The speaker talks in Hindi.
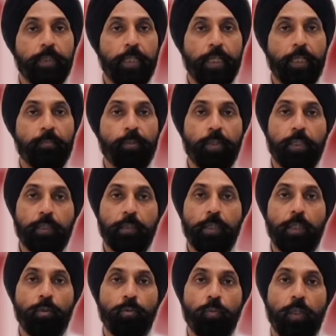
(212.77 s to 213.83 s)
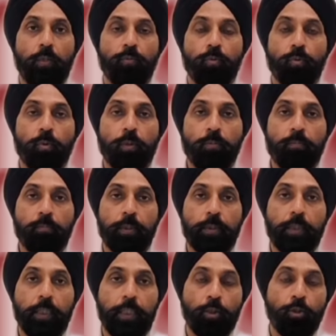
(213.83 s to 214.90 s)
ध्यान में रखते हुए वो
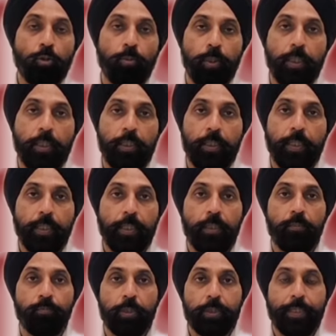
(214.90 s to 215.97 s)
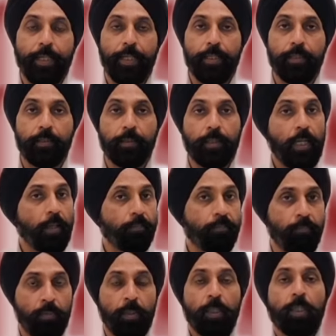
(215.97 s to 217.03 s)
मंत्री को भी कहीं ना कहीं मिसगाइड करते हैं आप
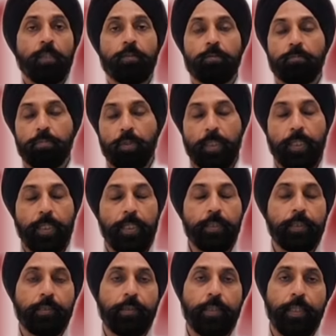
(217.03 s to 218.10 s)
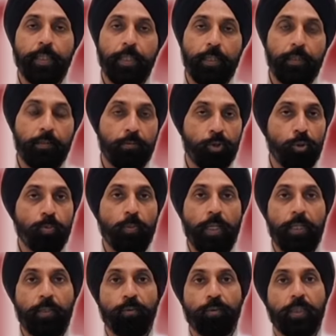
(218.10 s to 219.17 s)
कह सकते हैं कि
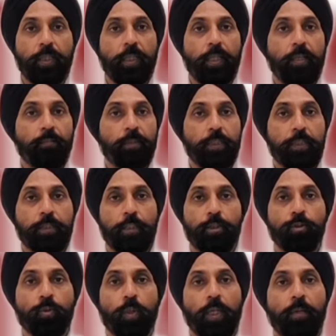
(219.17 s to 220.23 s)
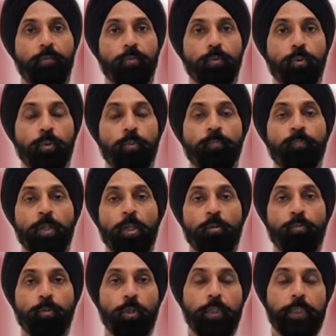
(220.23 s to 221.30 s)
स्मार्ट होते हैं मिनिस्टर जो हैं वो
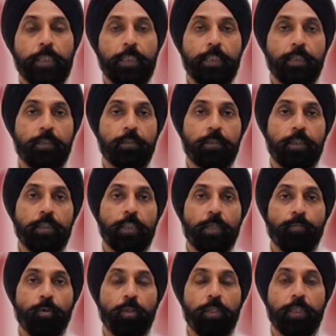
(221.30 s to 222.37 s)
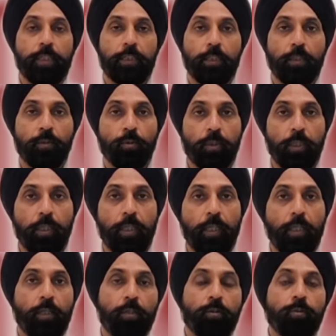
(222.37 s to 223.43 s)
पॉलिटिशियन सीनियर पॉलिटिशियन होते हैं
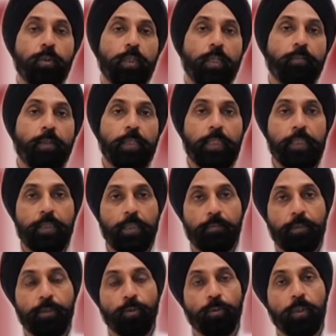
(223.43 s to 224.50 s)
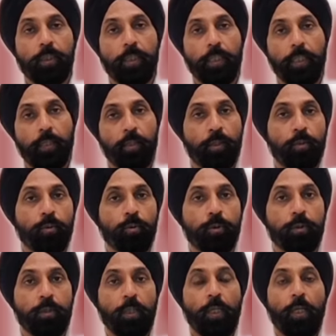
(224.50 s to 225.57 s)
और दुनिया भर की समझ होती है और
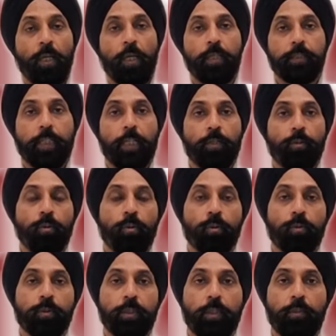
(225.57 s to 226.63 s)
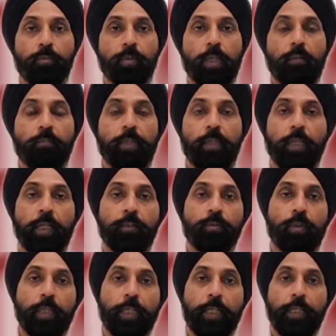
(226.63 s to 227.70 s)
रोज हजारों लोगों से उनका मिलना
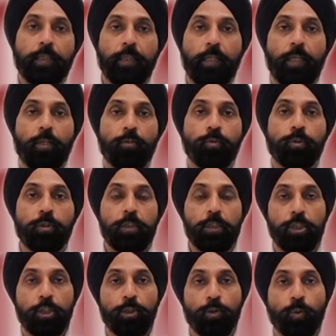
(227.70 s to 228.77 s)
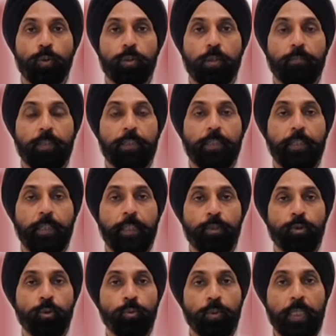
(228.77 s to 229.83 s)
जुलना रहता है और वो इन चीजों को समझते हैं
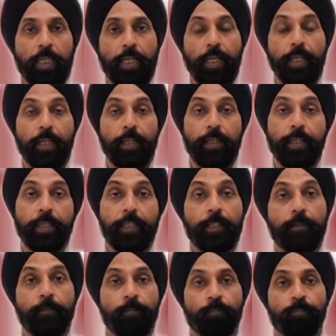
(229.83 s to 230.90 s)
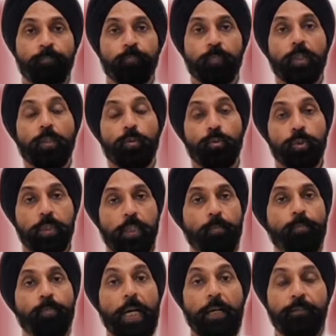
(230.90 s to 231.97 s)
चुन के आए हैं लेकिन उसके
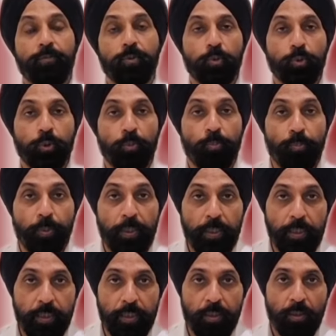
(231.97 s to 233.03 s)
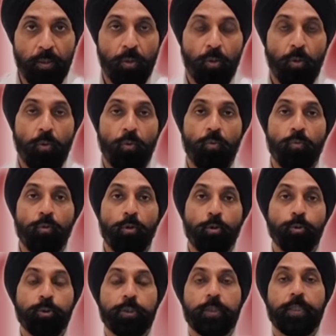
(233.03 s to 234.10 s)
बावजूद भी वो
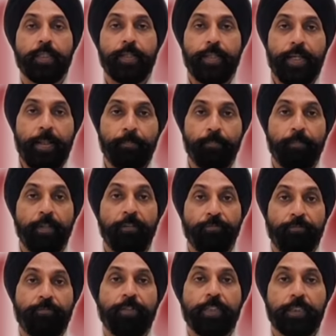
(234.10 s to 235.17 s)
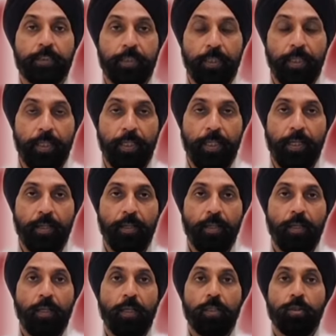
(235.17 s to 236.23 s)
उस ट्रैप में फंसते हैं
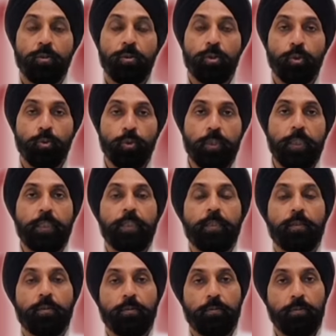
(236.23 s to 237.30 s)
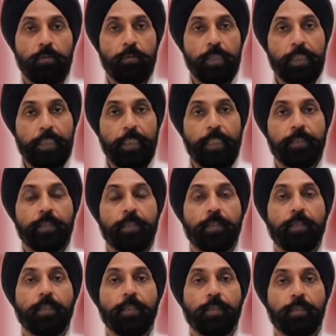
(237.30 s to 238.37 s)
क्योंकि निचले स्तर
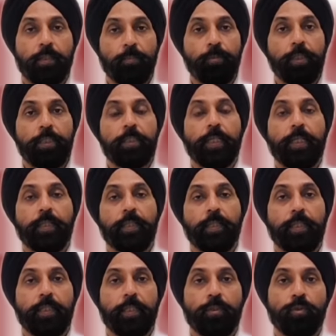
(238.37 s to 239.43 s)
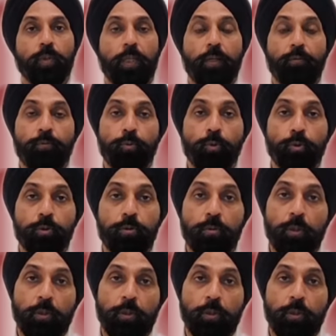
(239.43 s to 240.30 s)
तक सभी जानकारियां जो हैं वो